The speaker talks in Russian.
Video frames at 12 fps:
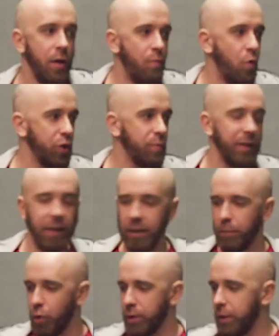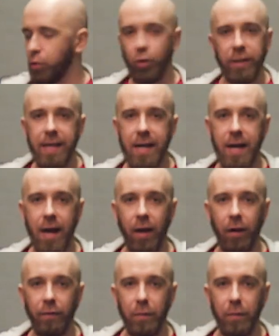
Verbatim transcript: Может быть, это просто друзья.